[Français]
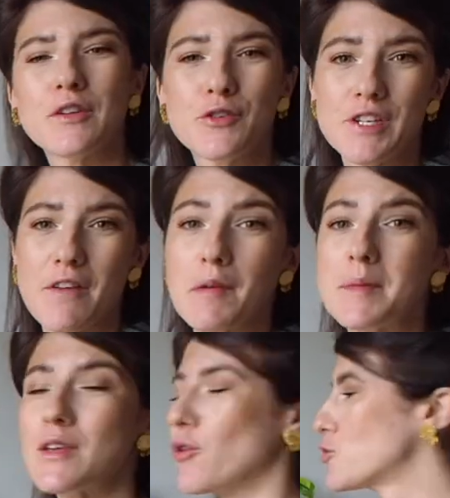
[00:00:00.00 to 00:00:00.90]
que j'avais
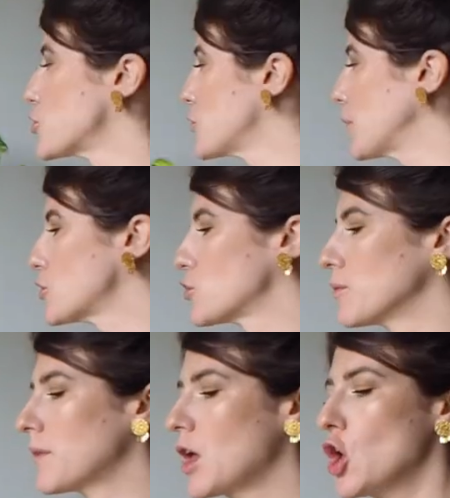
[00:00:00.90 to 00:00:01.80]
mis en
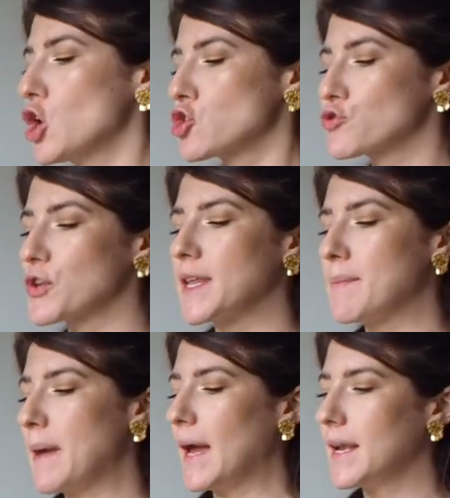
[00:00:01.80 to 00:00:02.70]
suspension. Je vous en ai
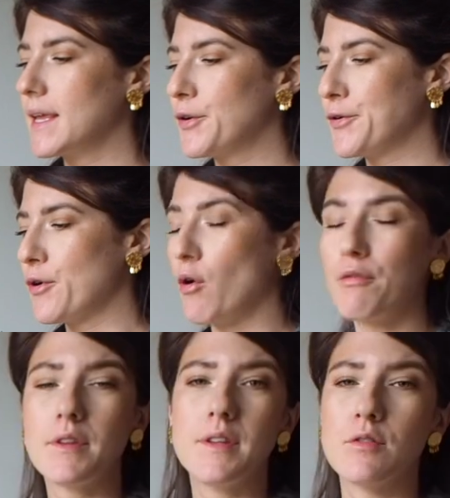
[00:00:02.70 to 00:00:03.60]
parlé euh, en
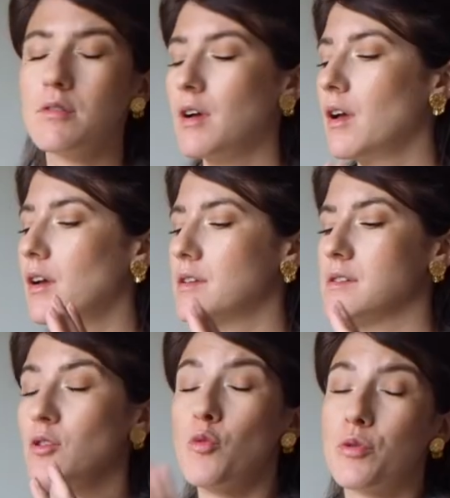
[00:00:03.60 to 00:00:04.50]
vidéo.
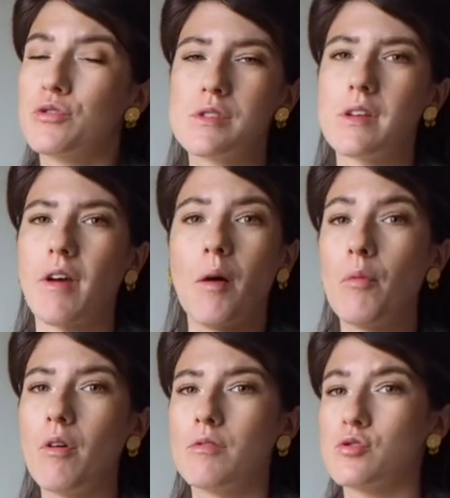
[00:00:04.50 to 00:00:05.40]
Le poteau c'est
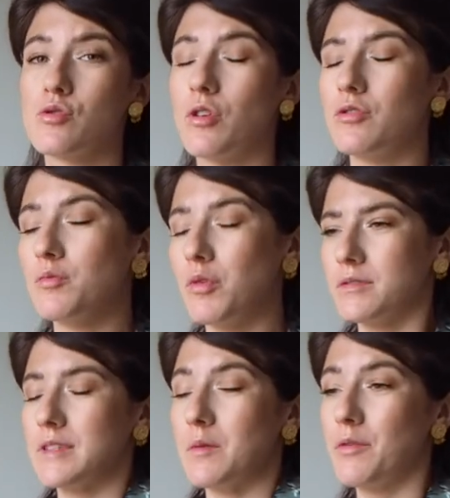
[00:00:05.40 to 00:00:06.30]
vraiment ce genre de
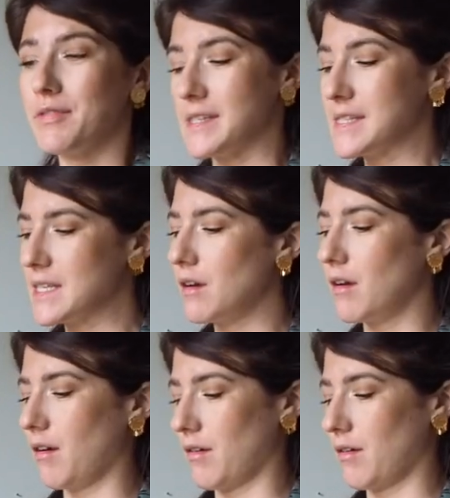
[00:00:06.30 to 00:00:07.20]
plante tellement
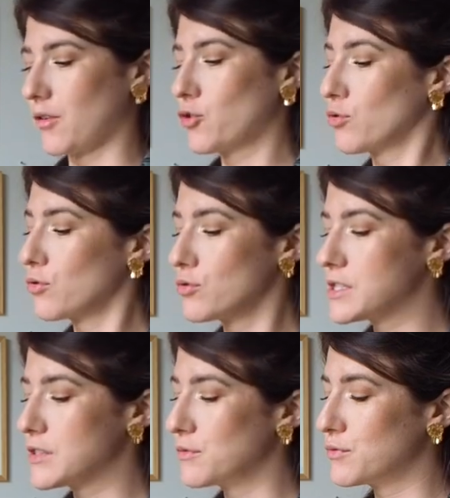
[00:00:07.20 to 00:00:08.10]
facile euh, que
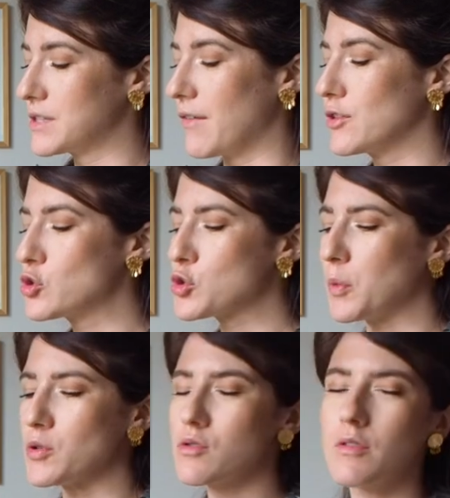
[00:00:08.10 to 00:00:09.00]
si vous avez une
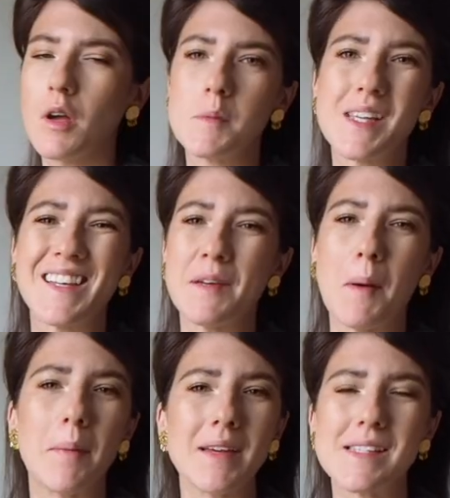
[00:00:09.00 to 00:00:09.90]
suspension comme ça qui n'est
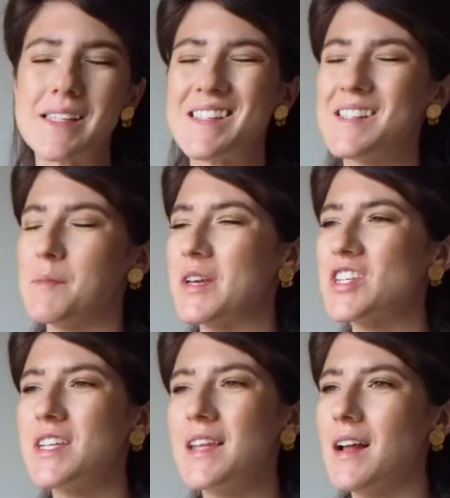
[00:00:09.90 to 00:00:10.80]
pas percée, c'est pas
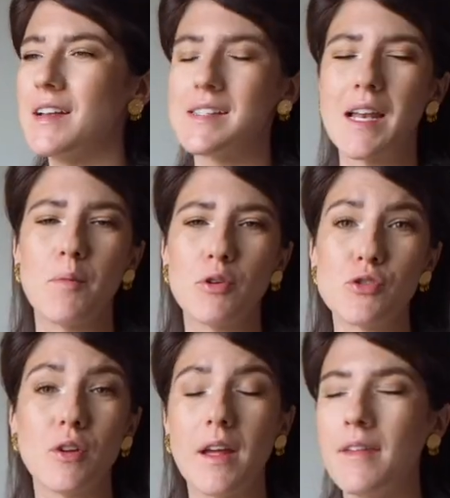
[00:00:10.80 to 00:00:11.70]
génial, là c'est de la
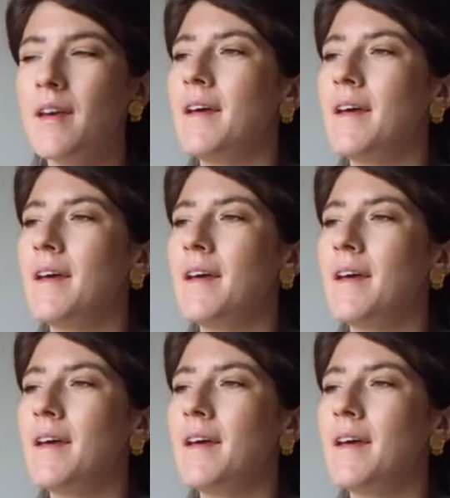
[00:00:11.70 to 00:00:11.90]
porcelaine,